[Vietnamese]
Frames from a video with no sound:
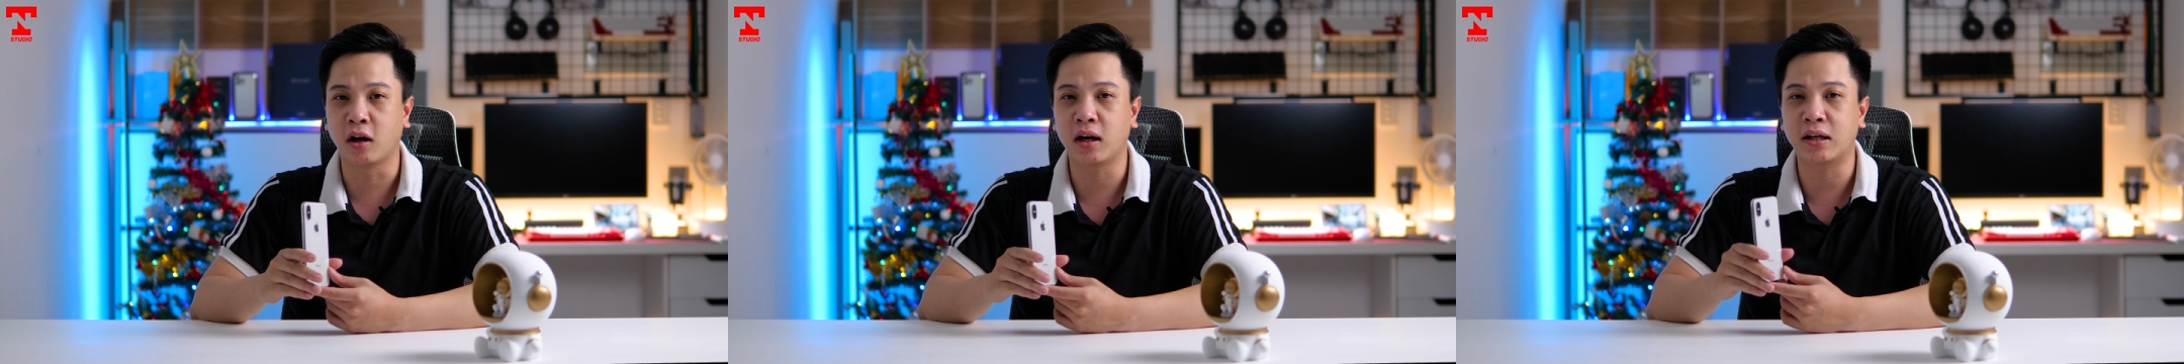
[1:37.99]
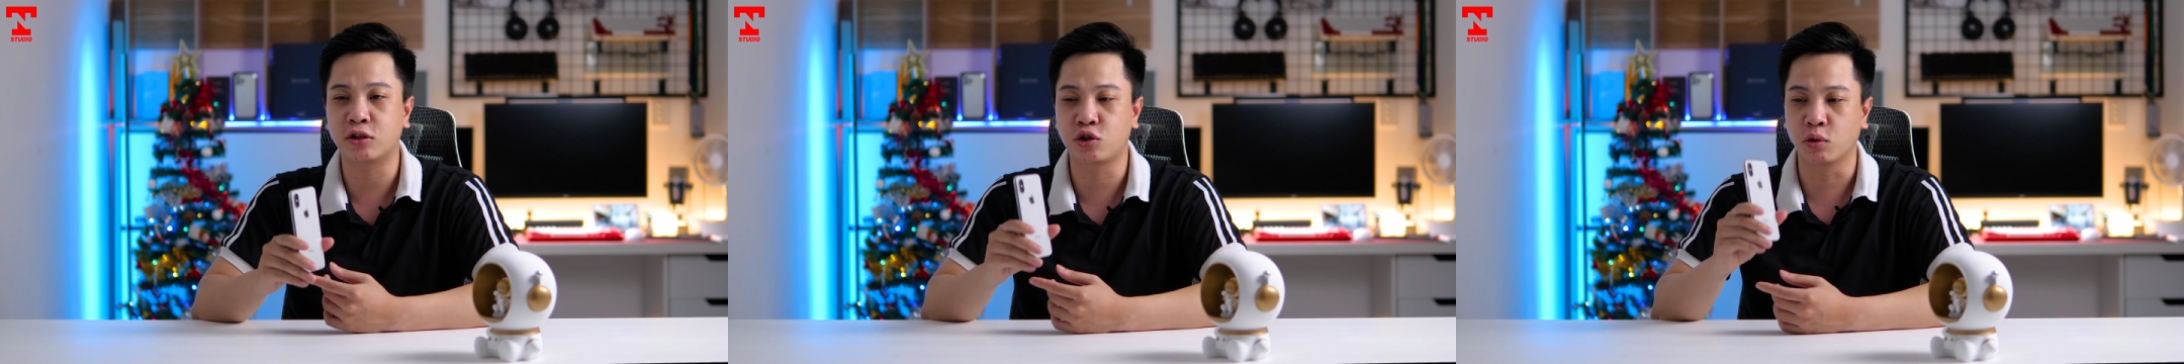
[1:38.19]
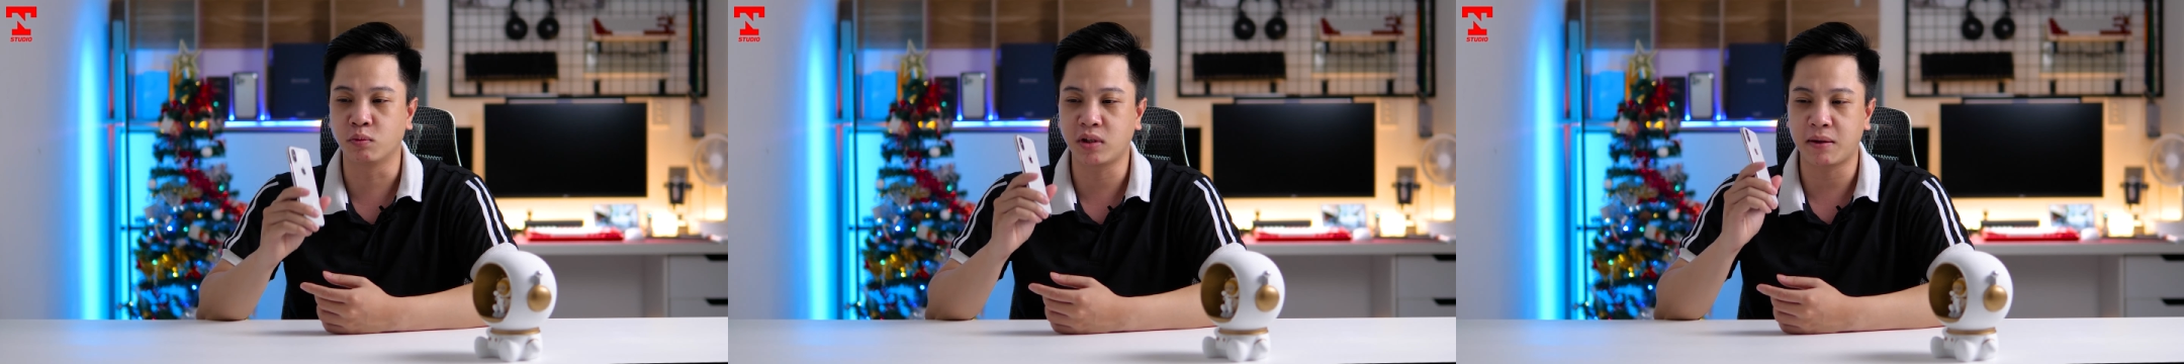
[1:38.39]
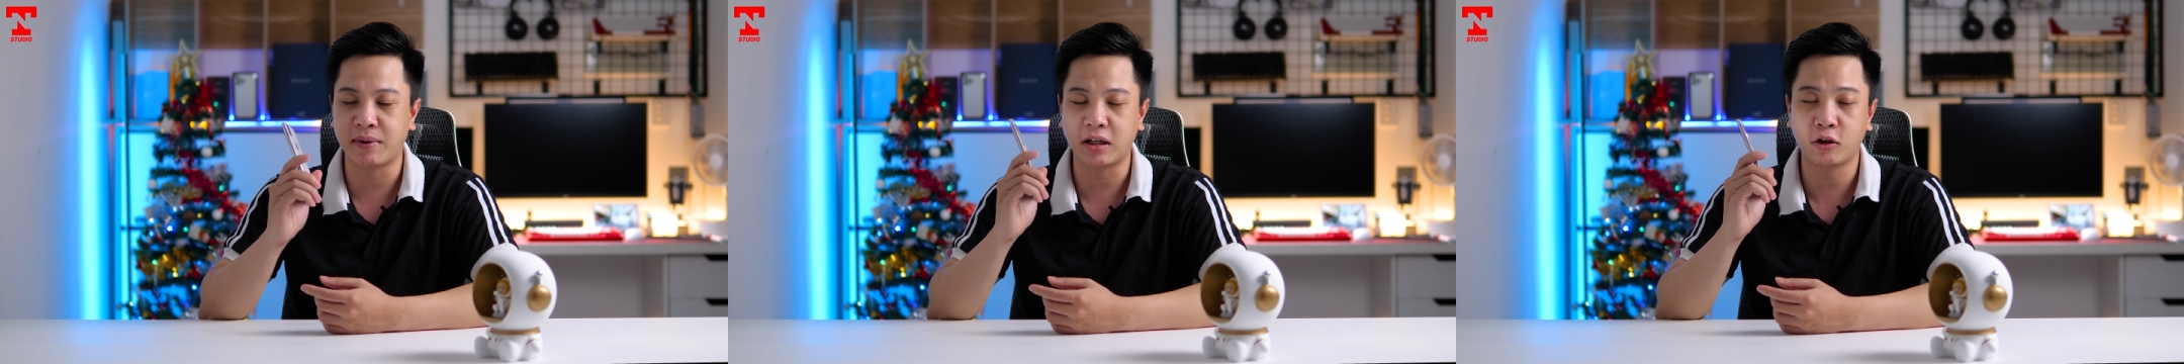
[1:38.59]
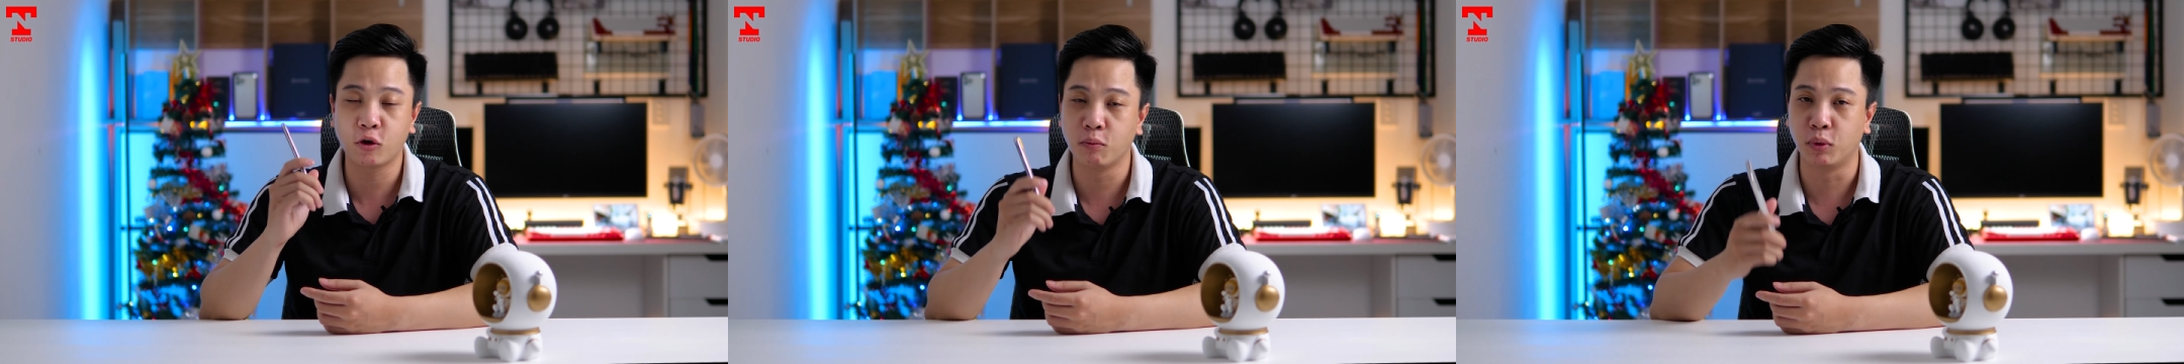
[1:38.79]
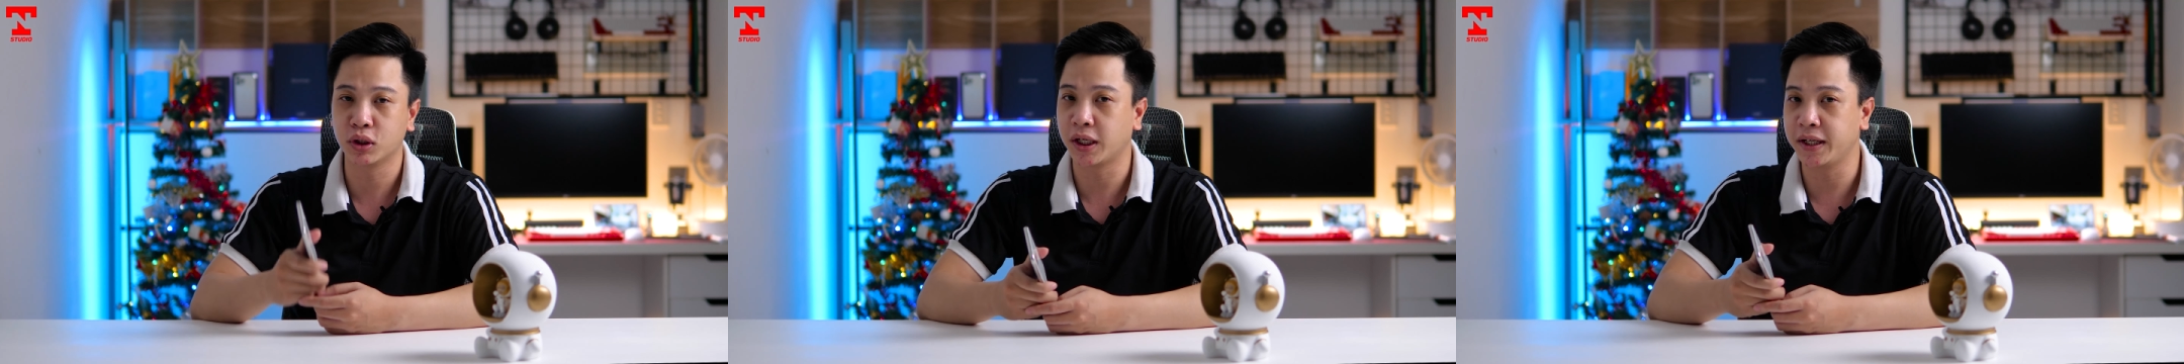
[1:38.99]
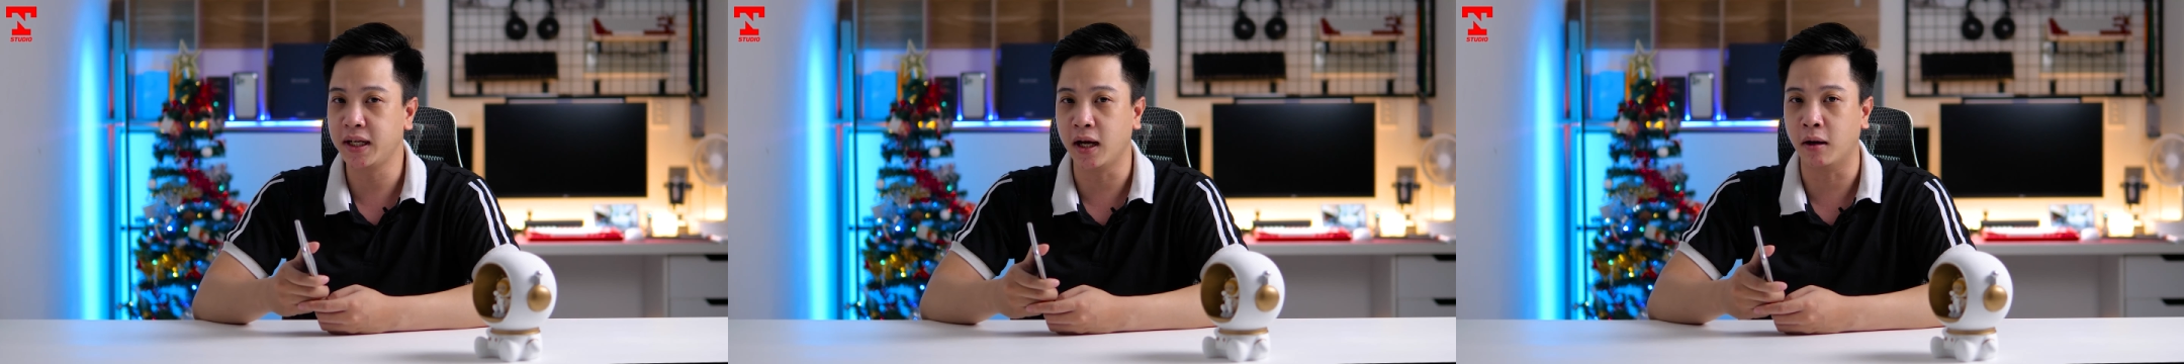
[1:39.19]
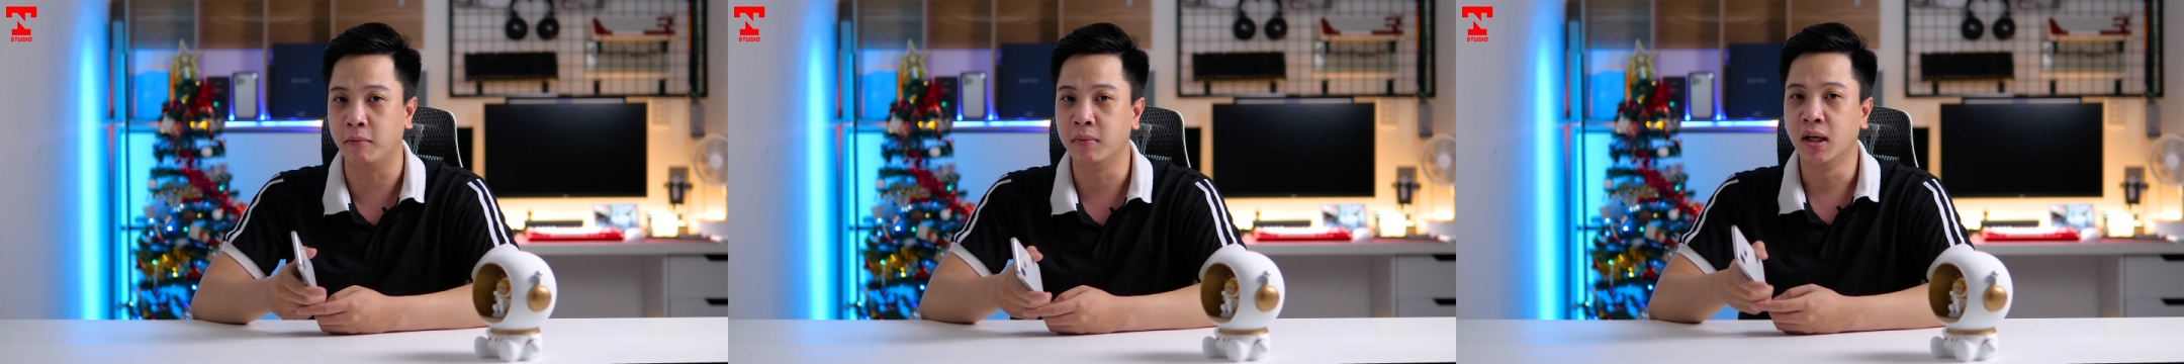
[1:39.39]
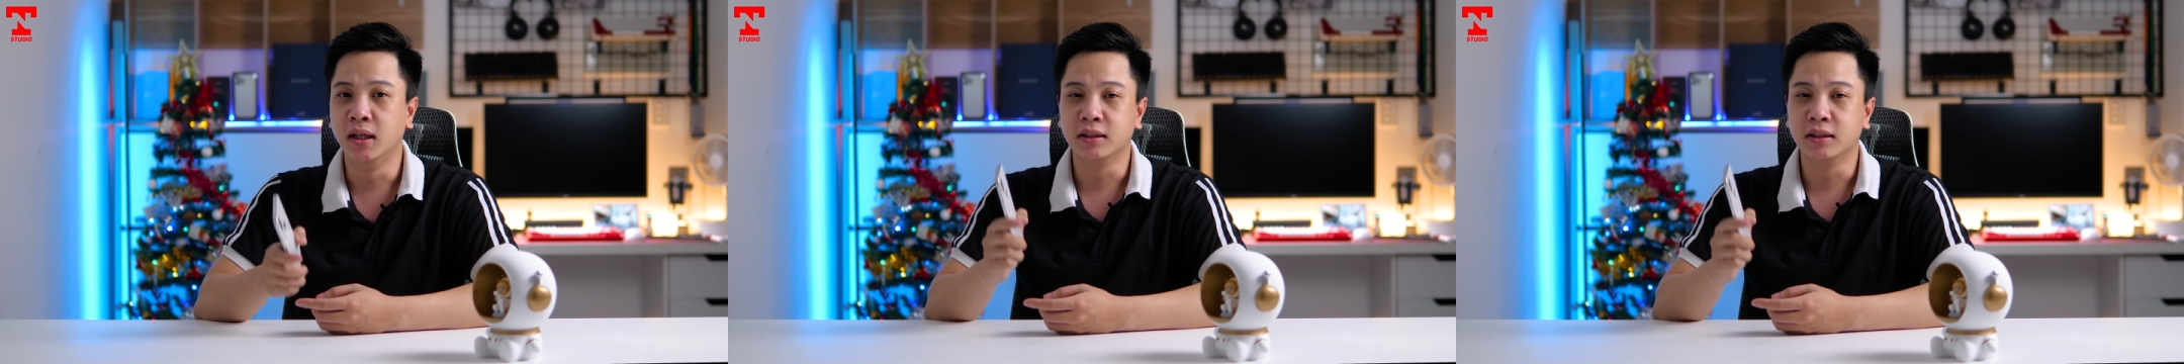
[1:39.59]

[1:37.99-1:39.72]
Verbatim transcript: đó là chúng ra mắt cùng một thời điểm,